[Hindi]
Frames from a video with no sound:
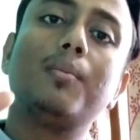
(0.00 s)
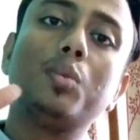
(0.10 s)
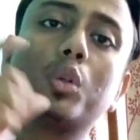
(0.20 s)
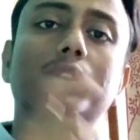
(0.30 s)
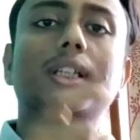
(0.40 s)

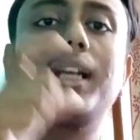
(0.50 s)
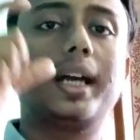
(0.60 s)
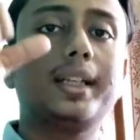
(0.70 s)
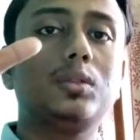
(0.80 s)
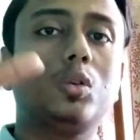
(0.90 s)
बुक्स के
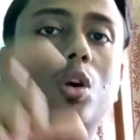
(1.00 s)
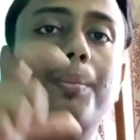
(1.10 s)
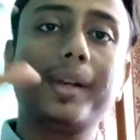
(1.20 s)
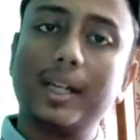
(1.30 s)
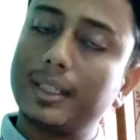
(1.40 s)
लाइन को
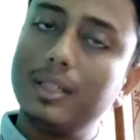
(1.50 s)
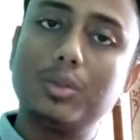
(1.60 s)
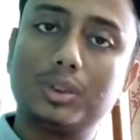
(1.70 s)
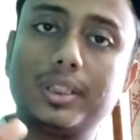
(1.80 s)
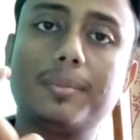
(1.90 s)
कॉपी करके ही
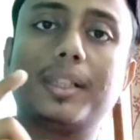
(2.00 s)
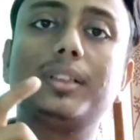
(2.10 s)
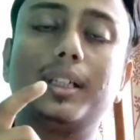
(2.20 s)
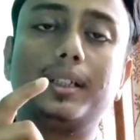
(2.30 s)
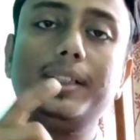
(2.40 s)
क्वेश्चन
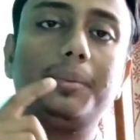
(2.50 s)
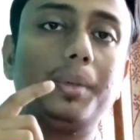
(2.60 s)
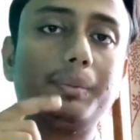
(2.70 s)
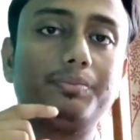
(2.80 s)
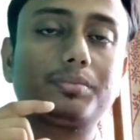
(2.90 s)
बनता है नीट में